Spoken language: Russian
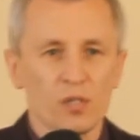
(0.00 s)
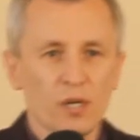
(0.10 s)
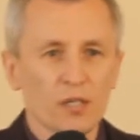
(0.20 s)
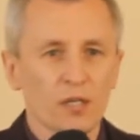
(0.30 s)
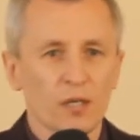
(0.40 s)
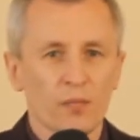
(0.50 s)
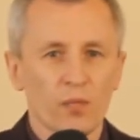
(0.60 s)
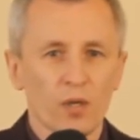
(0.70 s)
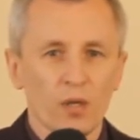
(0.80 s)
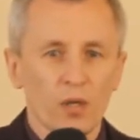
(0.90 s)
здания,
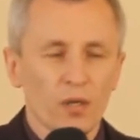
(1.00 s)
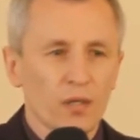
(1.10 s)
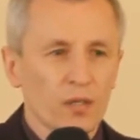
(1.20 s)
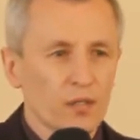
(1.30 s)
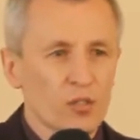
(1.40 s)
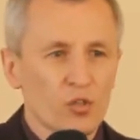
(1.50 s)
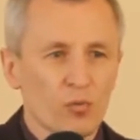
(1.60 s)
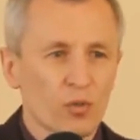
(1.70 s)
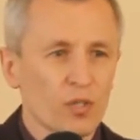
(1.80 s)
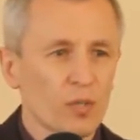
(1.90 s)

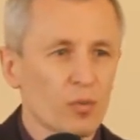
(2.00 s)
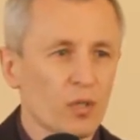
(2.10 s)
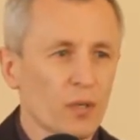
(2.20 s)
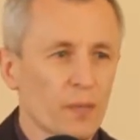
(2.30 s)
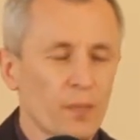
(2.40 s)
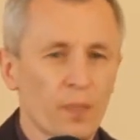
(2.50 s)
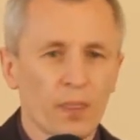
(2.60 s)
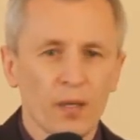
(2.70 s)
ничего не было,